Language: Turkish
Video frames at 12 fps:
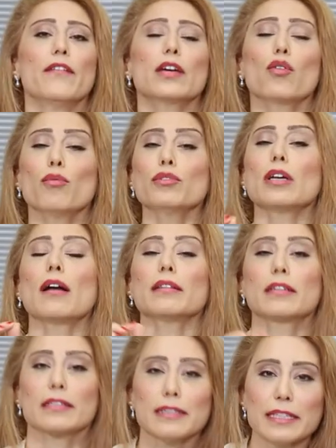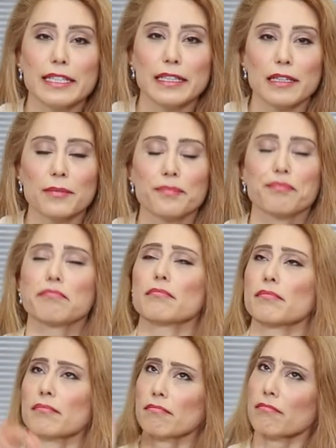Ve komutanları dedi ki
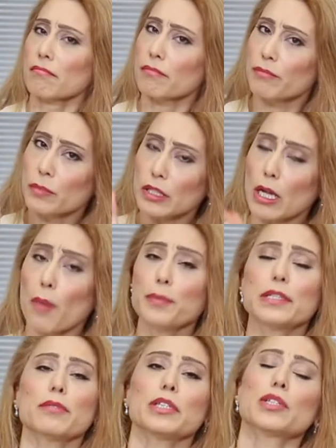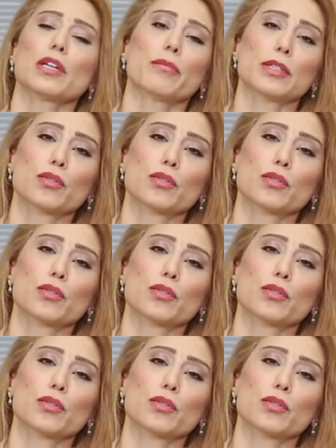yaptığım inceleme